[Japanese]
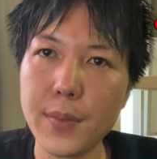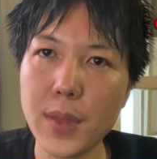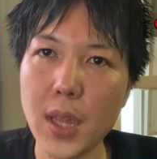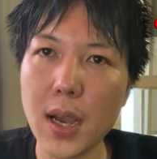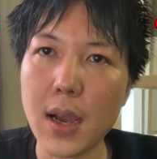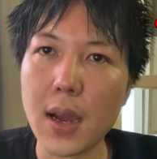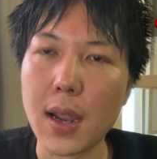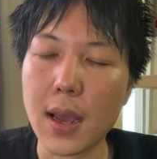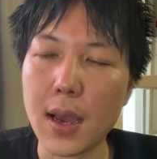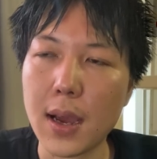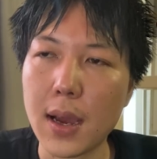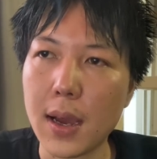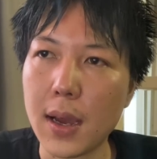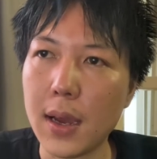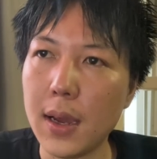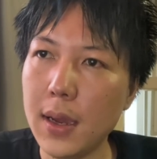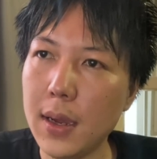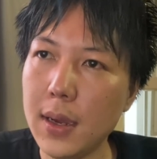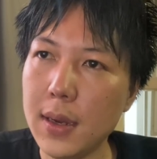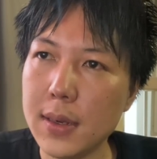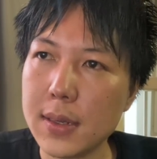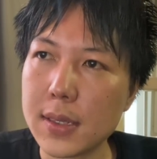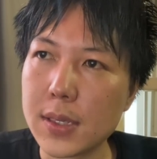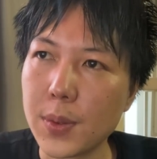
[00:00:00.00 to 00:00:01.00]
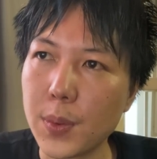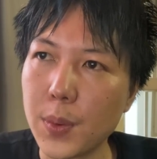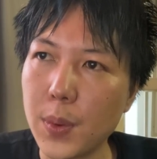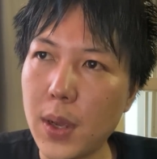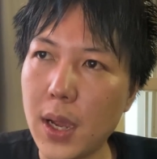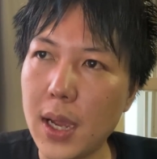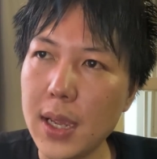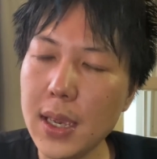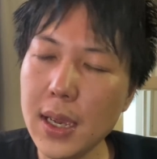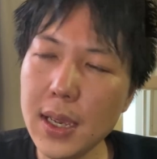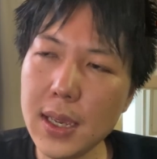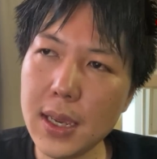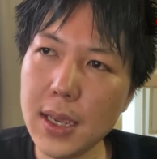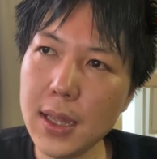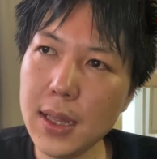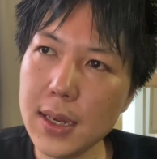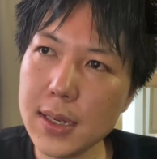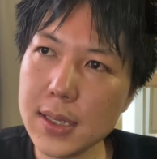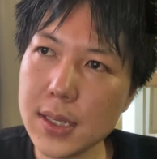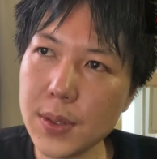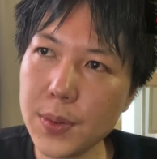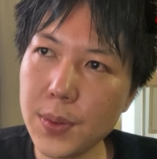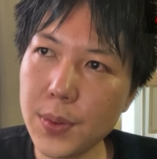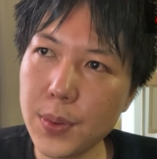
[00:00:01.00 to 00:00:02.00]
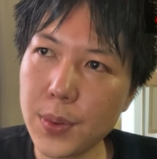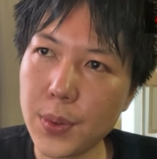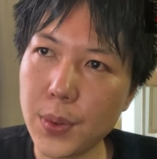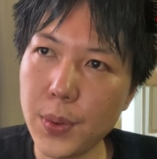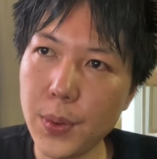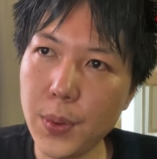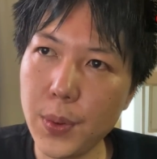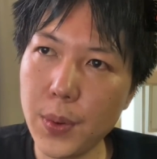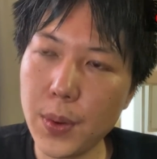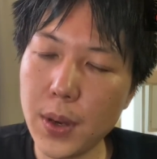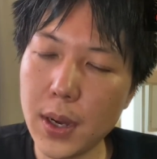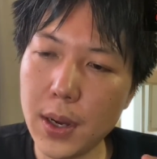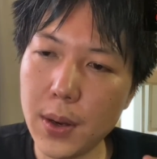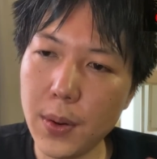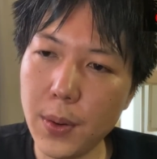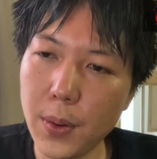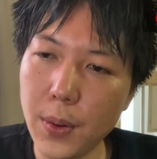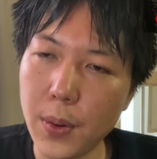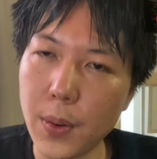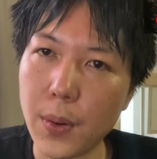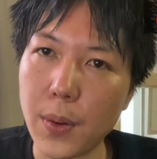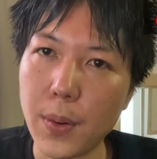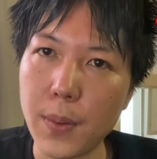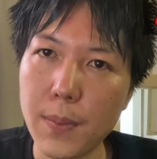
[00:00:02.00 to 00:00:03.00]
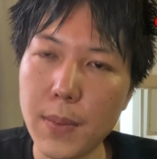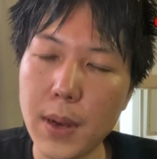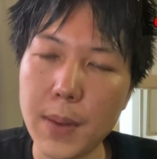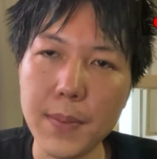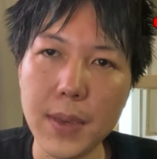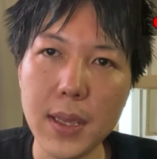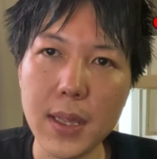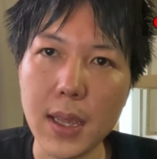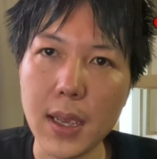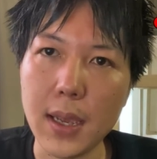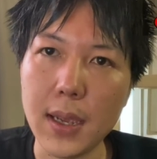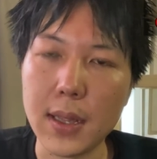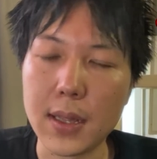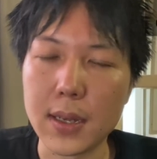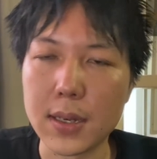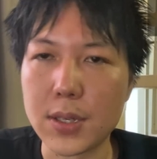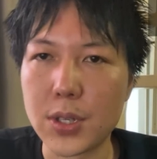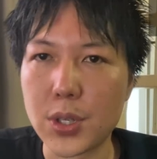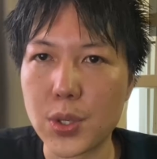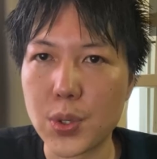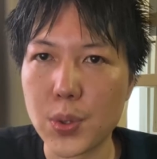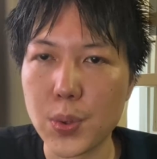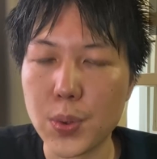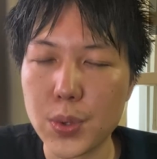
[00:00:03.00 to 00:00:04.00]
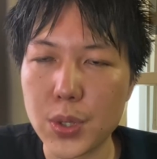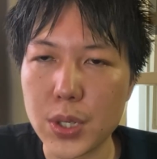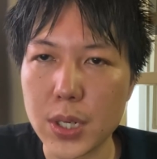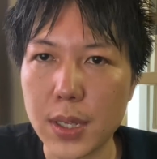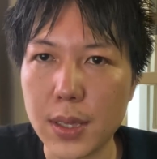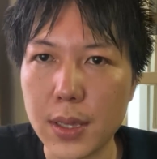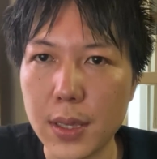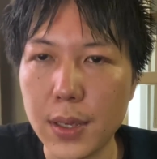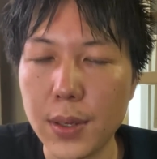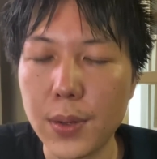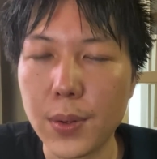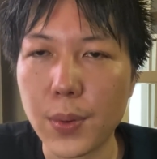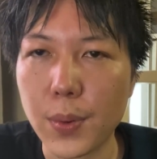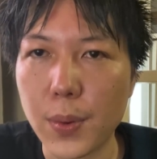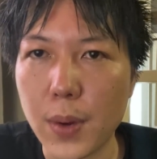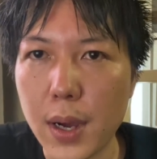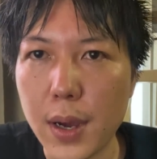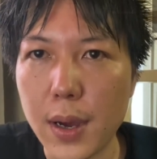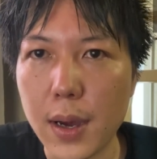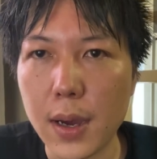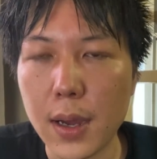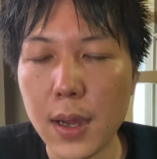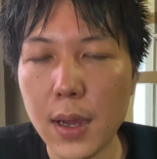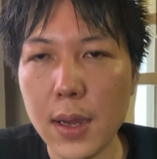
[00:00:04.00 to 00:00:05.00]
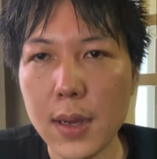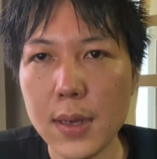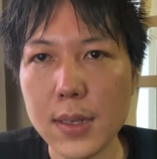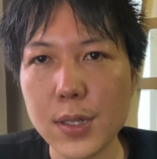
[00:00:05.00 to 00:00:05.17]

だから、その過激なその動画を、まあ、見ていた視聴者っていうのは、